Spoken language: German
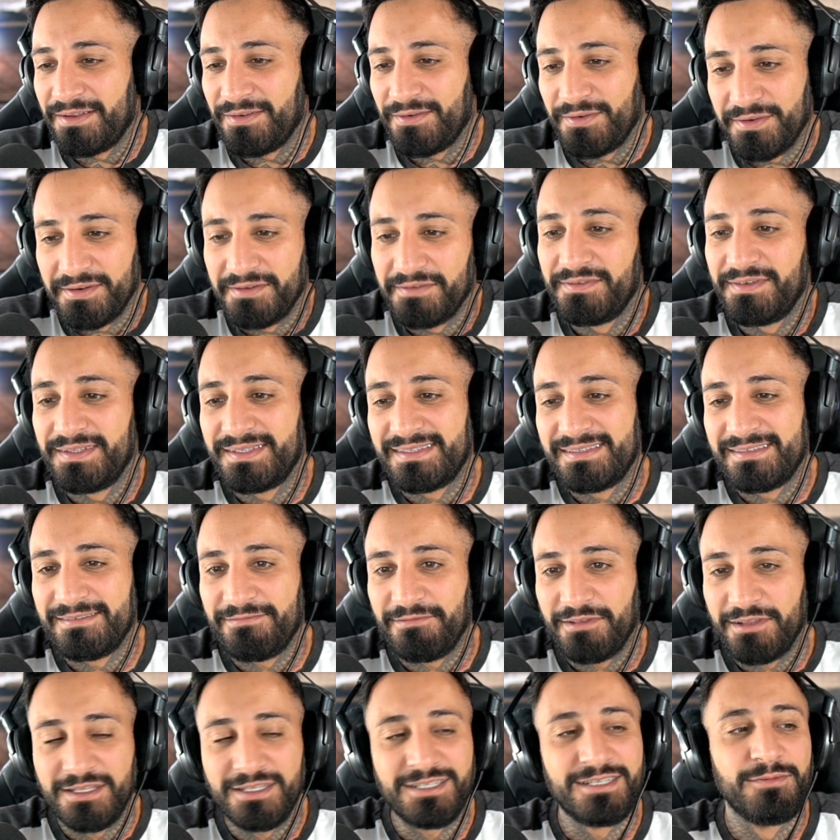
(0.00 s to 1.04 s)
ohne Witz.
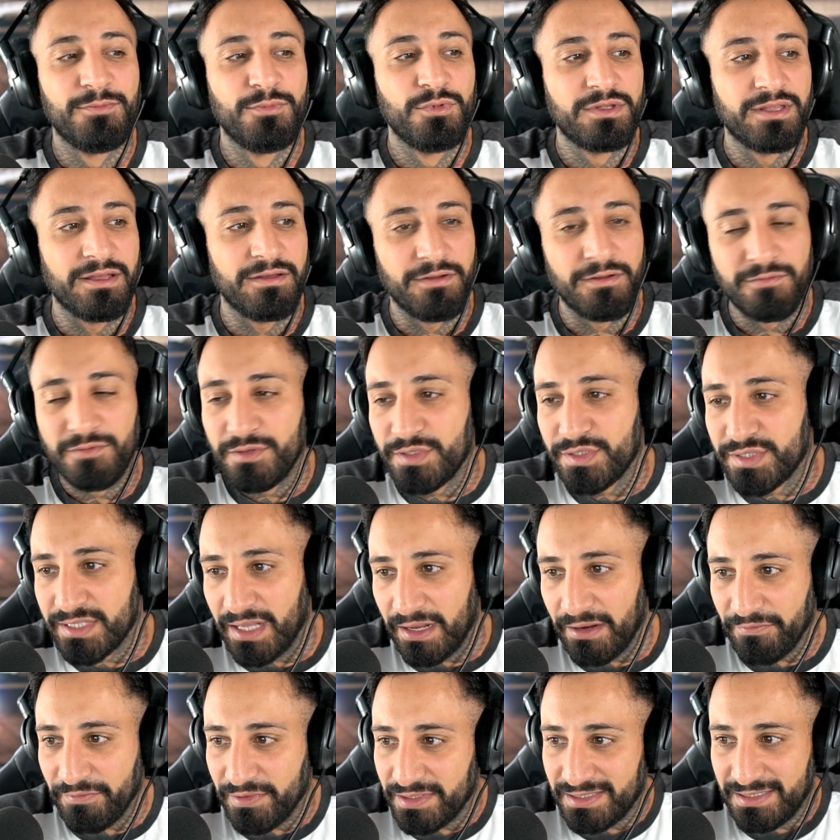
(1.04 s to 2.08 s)
Wenn ich die Mutter wäre, würde ich
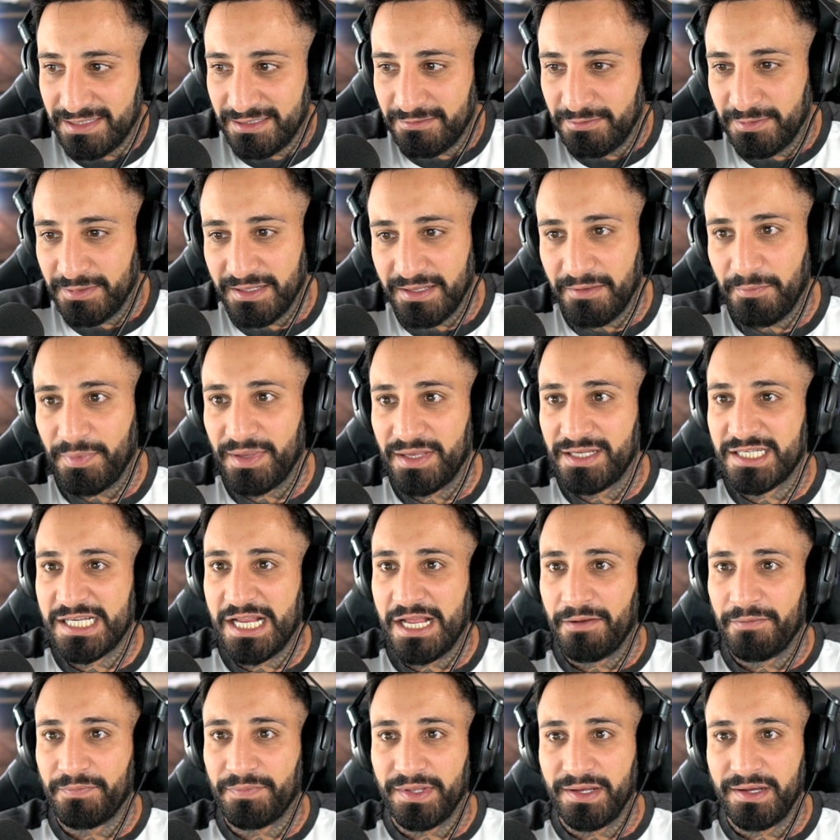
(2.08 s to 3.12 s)
sagen, was ist mit dir? Pech
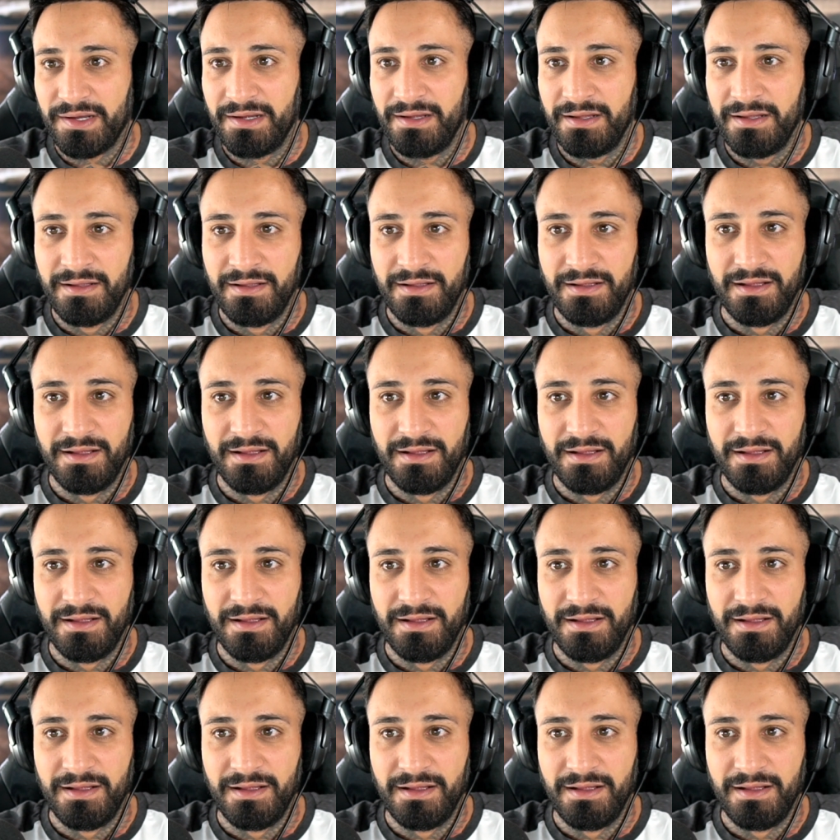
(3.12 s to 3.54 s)
gehabt, ja?